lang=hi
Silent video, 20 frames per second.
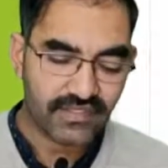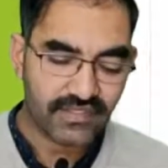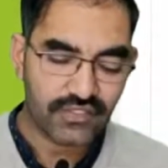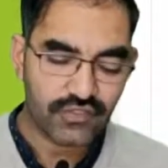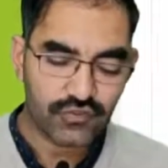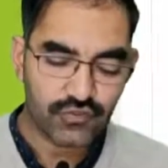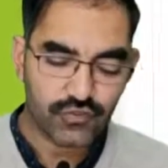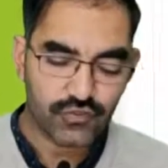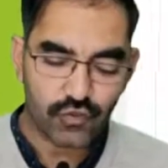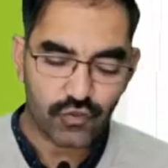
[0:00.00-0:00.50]
कि
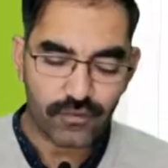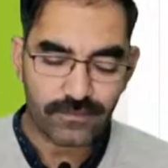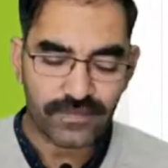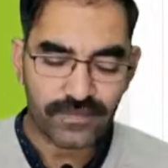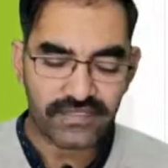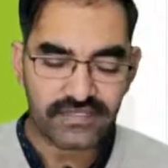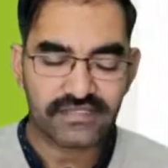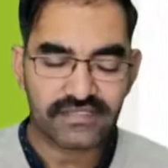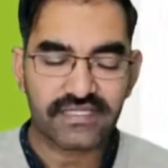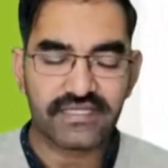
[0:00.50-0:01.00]
जो
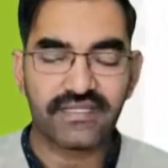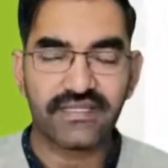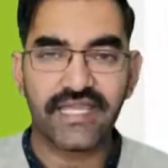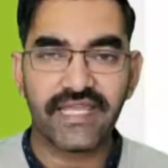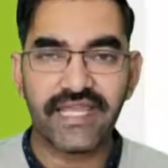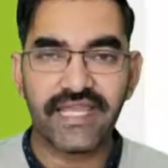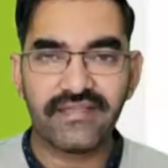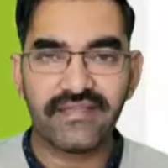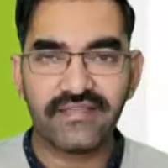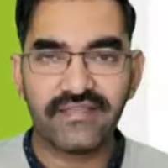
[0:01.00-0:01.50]
पर्सन
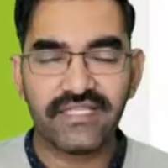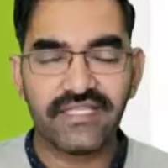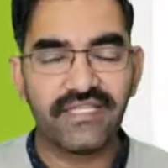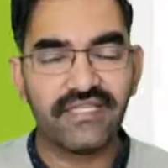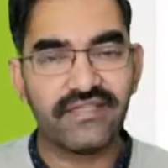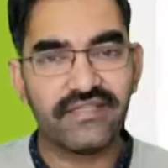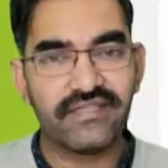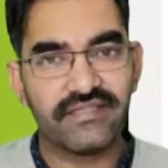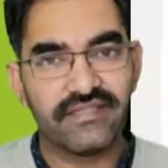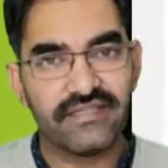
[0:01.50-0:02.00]

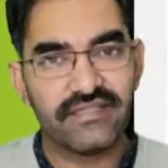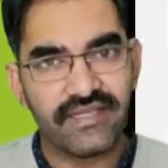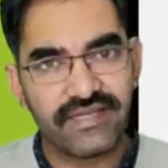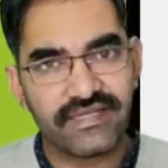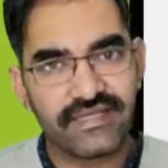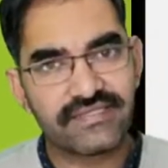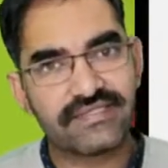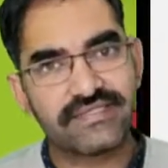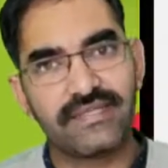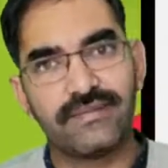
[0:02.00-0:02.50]
18
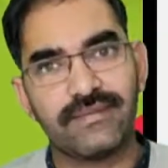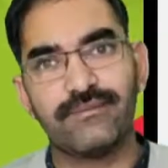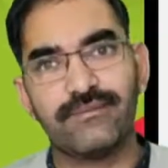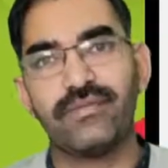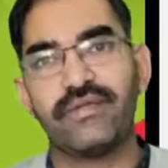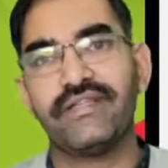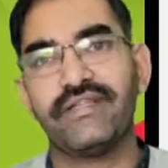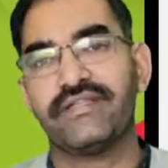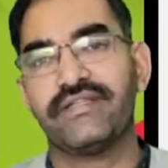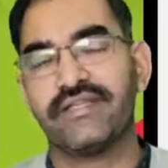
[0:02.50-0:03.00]
इयर्स
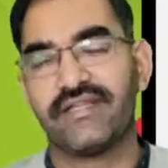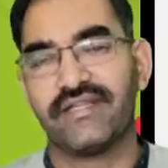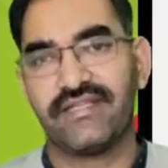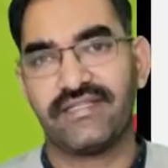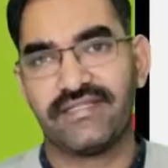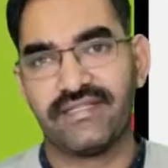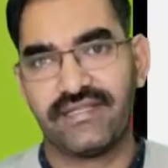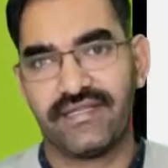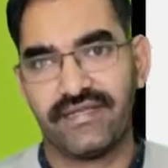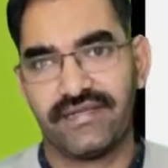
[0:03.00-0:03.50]
कंप्लीट कर
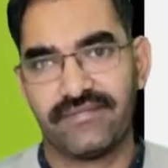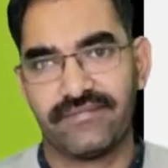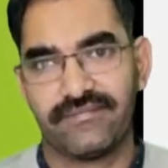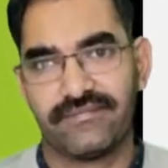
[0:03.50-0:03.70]
लेता है